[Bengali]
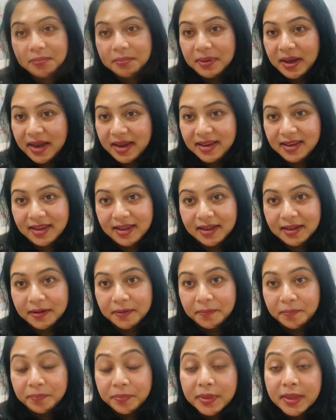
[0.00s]
ভাইরে
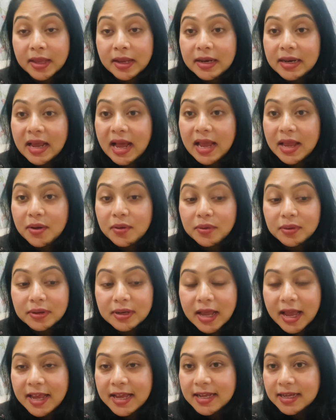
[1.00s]
নায়ক
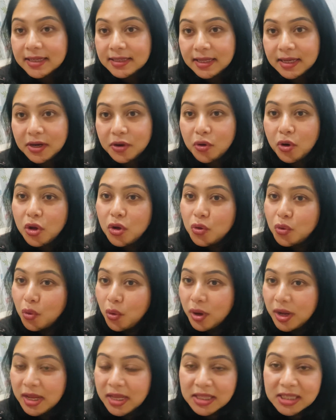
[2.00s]
নায়িকাদের ওই
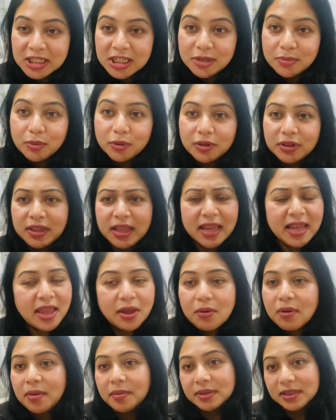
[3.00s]
রঙিন জীবন
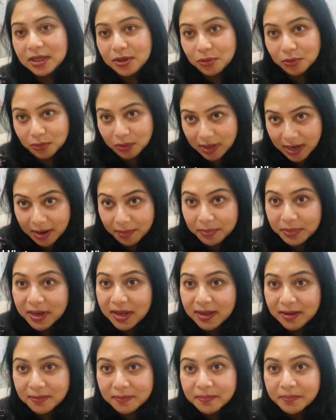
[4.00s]
দেখেও আমাদের কোনো লাভ নাই